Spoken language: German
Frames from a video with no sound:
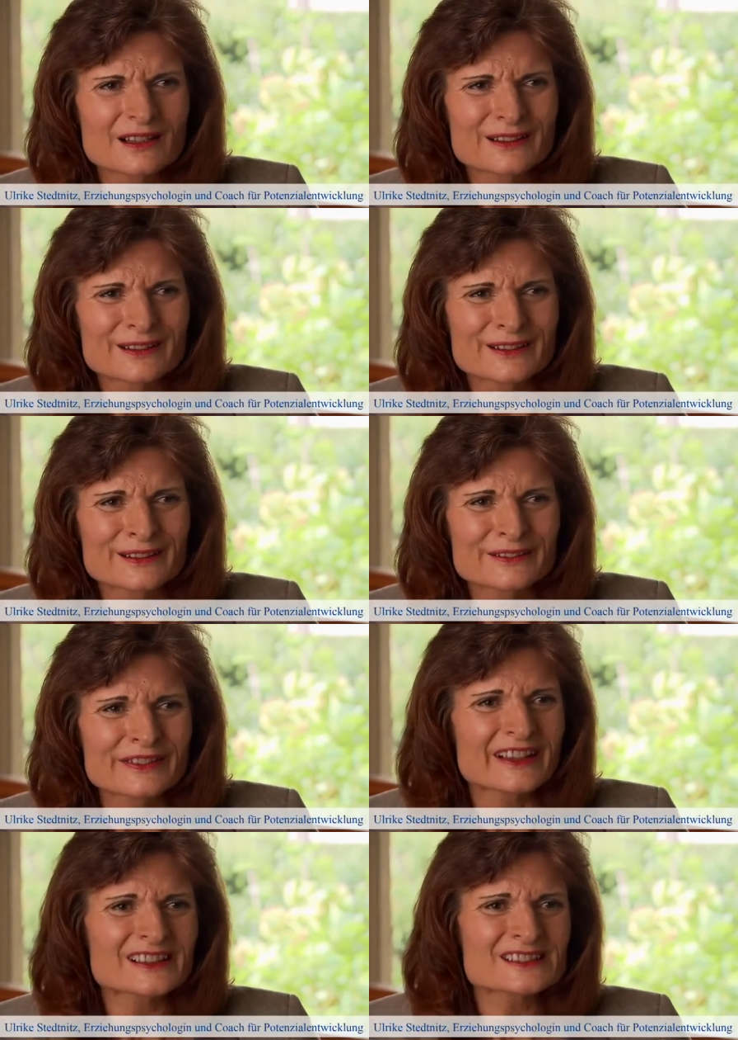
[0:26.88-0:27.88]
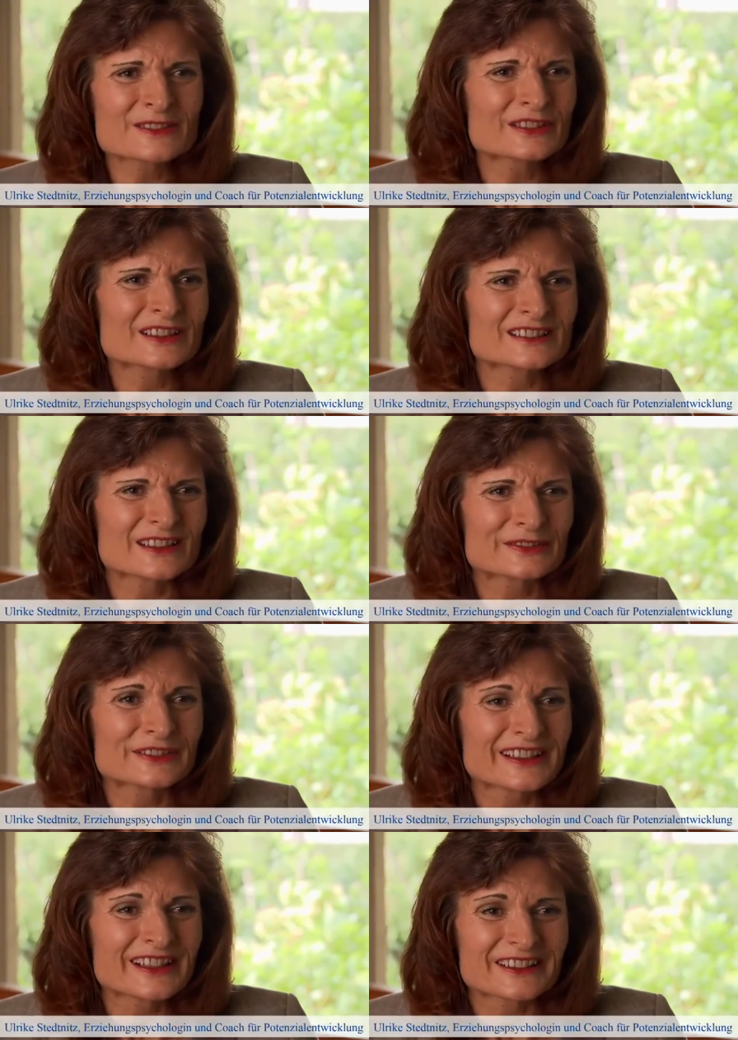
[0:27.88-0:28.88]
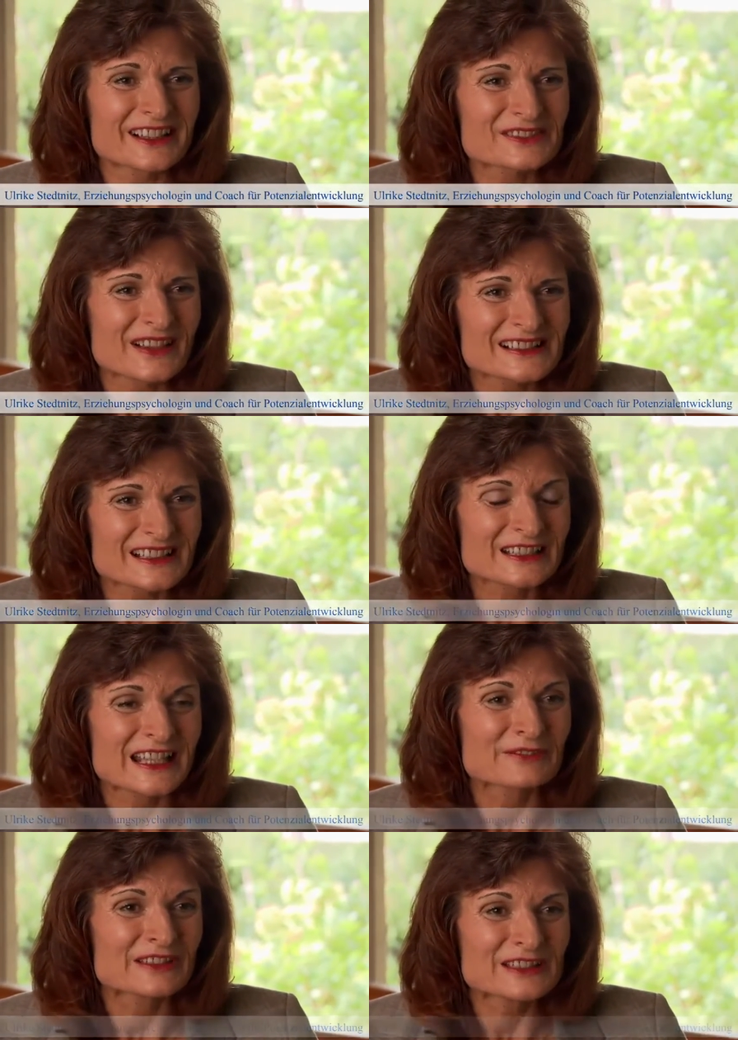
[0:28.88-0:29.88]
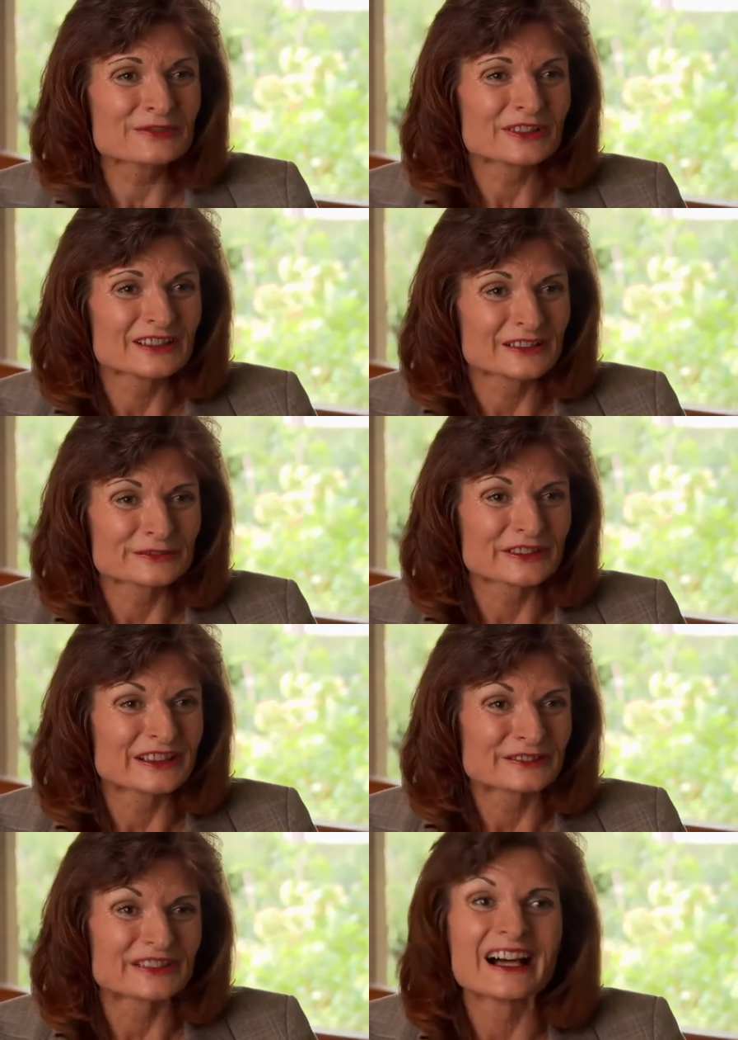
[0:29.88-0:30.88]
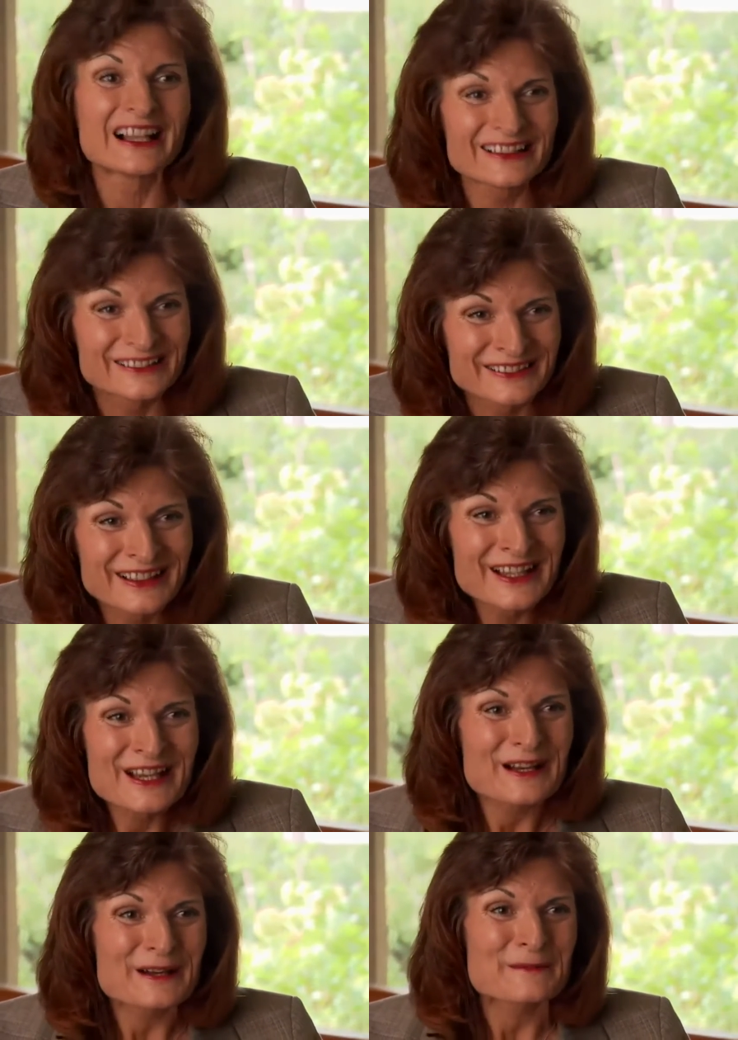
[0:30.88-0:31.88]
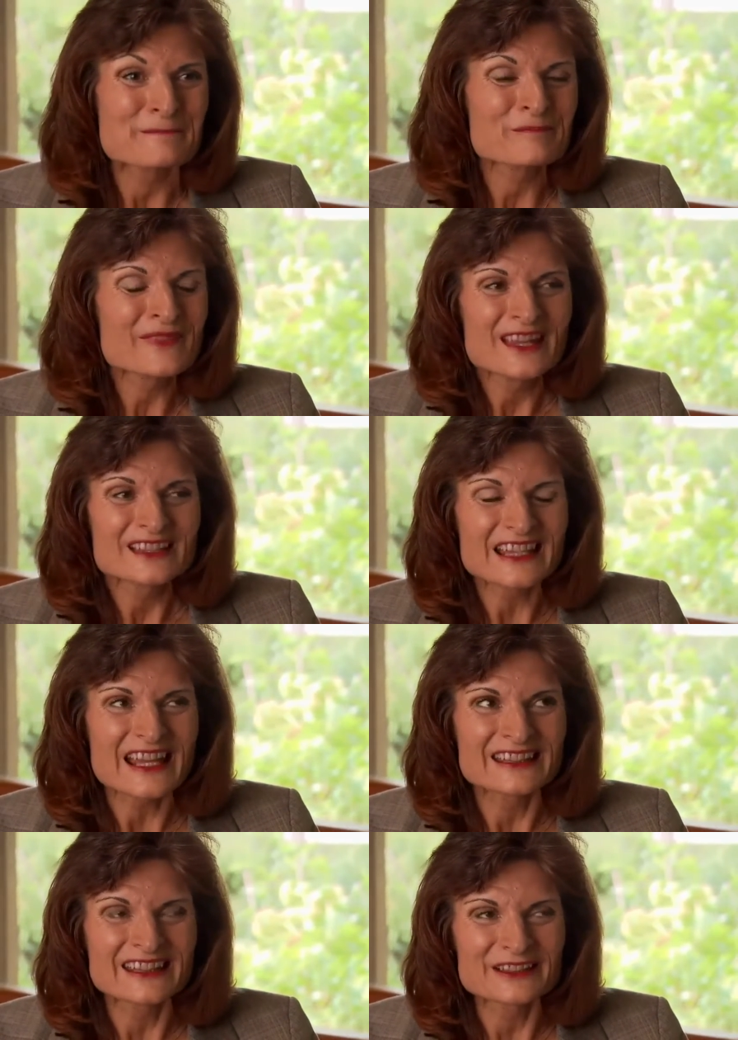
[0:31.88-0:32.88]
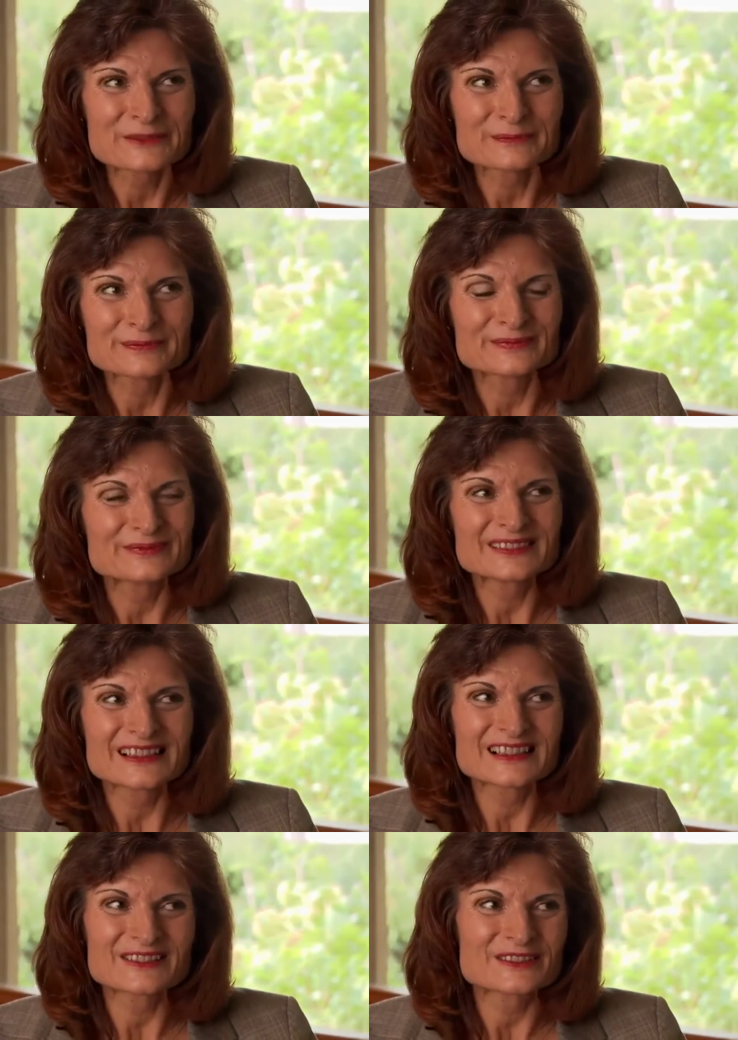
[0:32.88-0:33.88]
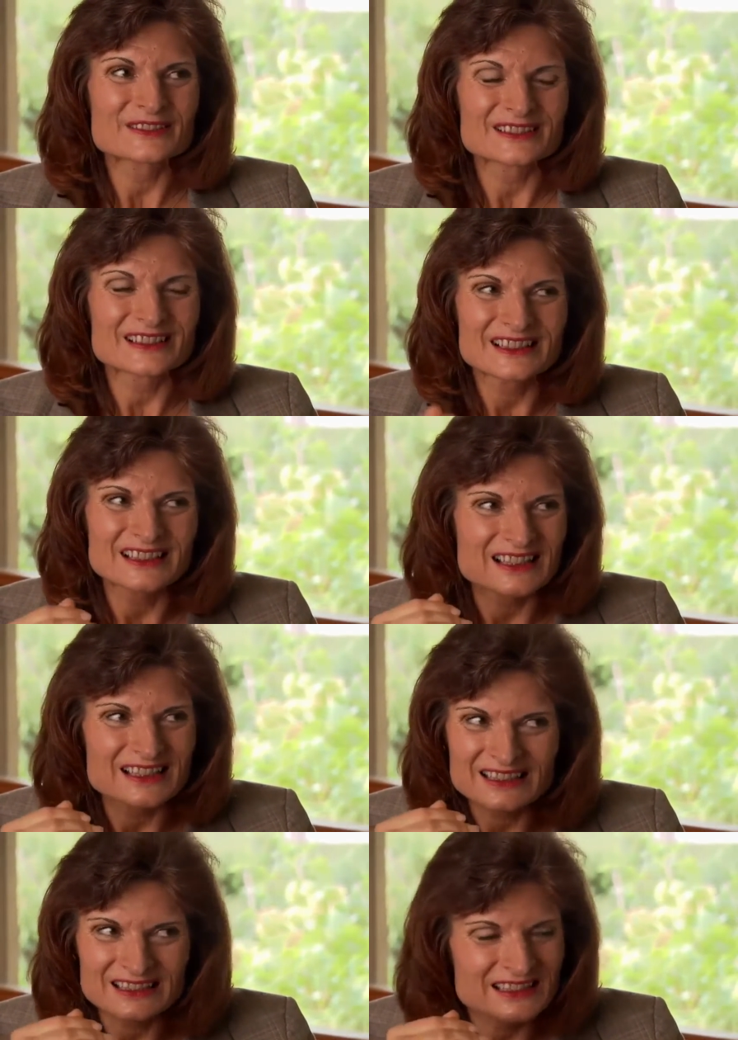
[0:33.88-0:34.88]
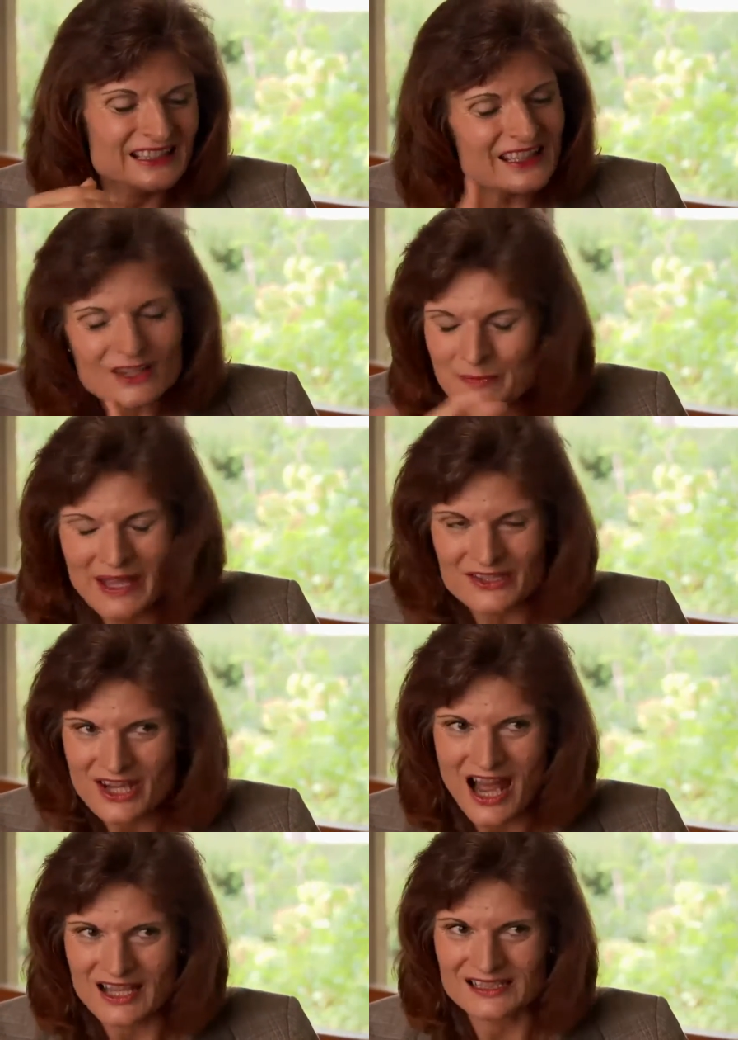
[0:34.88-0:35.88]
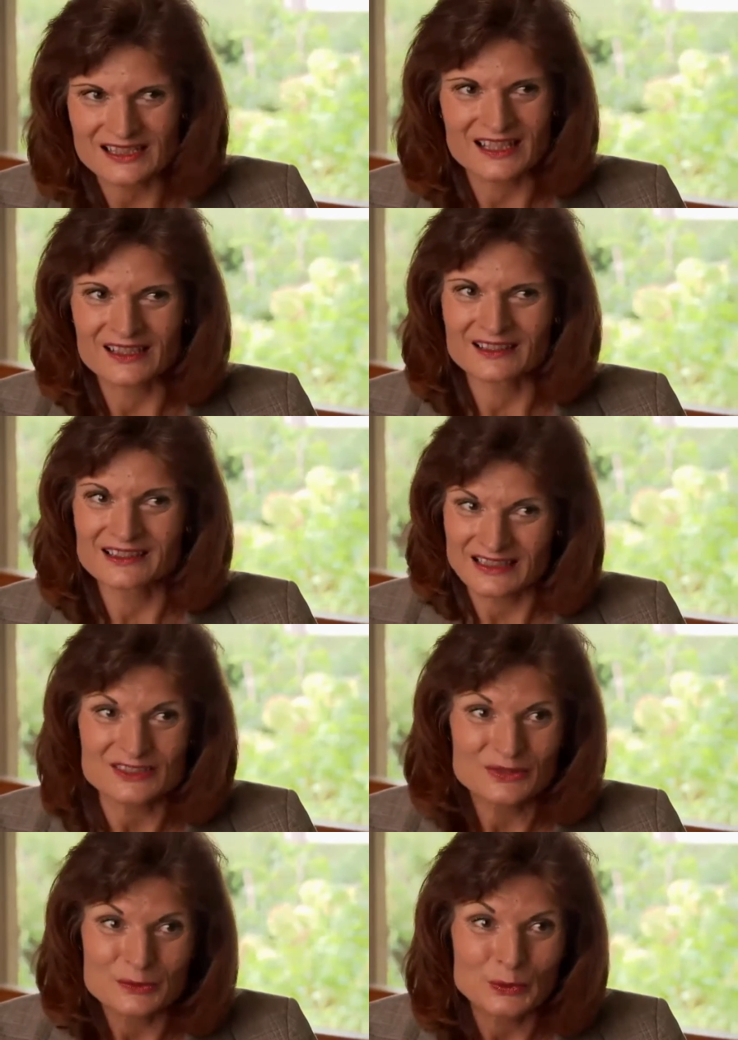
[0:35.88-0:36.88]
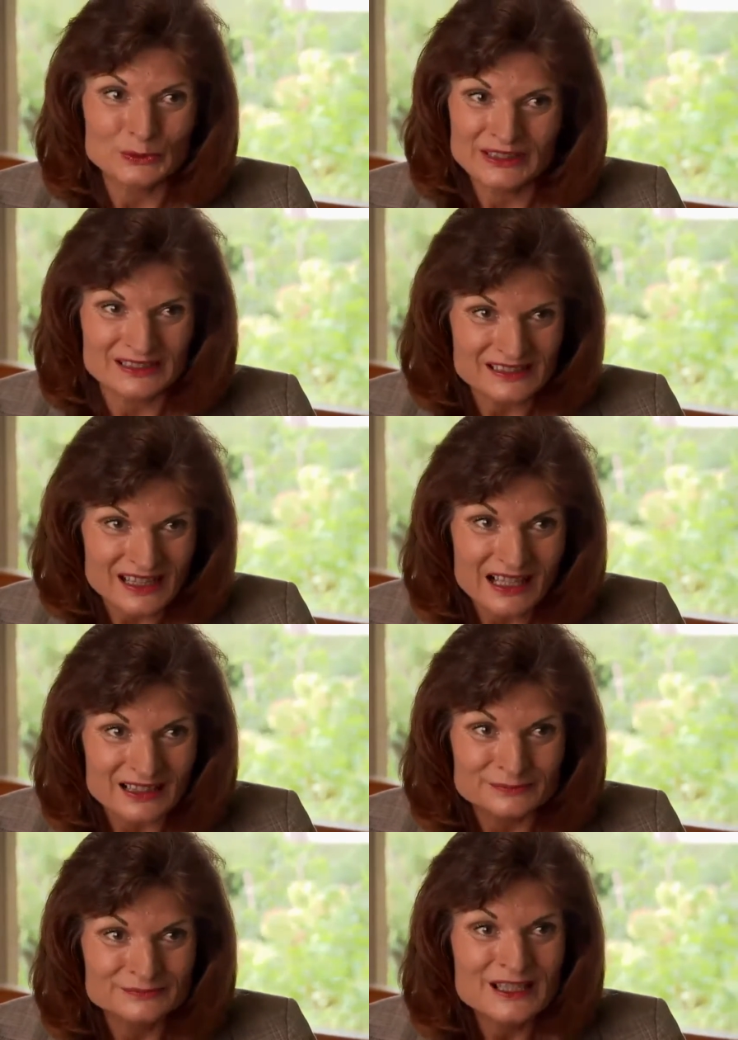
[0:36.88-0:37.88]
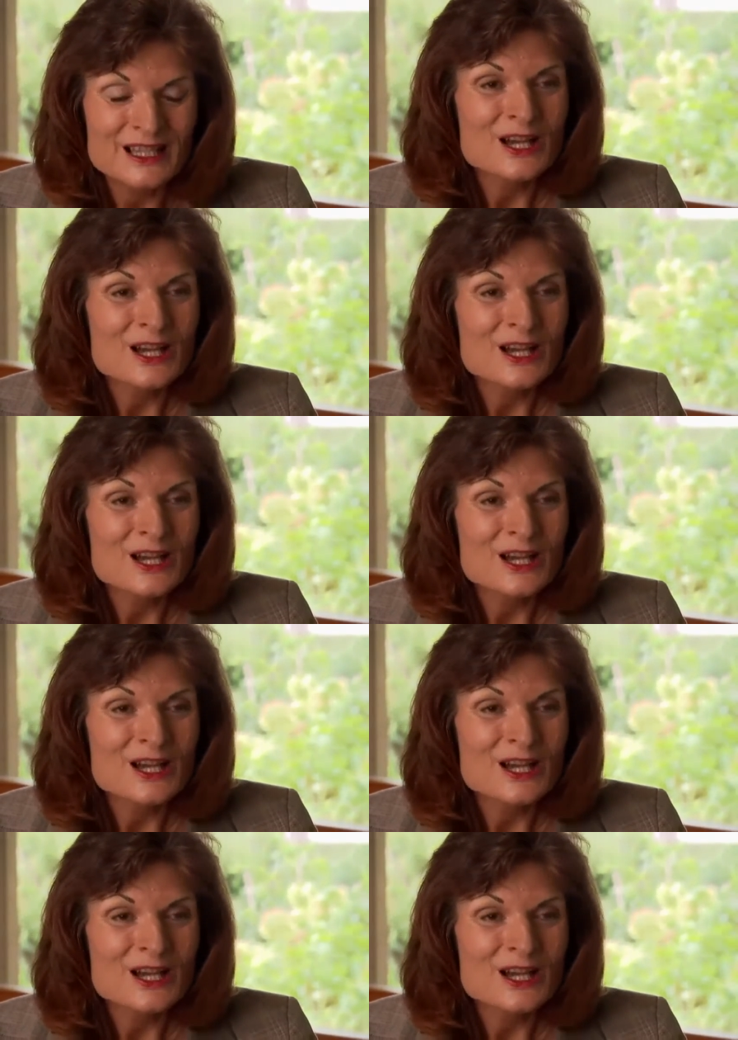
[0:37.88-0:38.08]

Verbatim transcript: Äh, wer ist wirklich der Verlierer? Das weiß ich. Ich denke, wenn die verlieren, verlieren wir alle. Ähm, denn ähm, jeder Mensch hat äh, ganz viel Potenzial.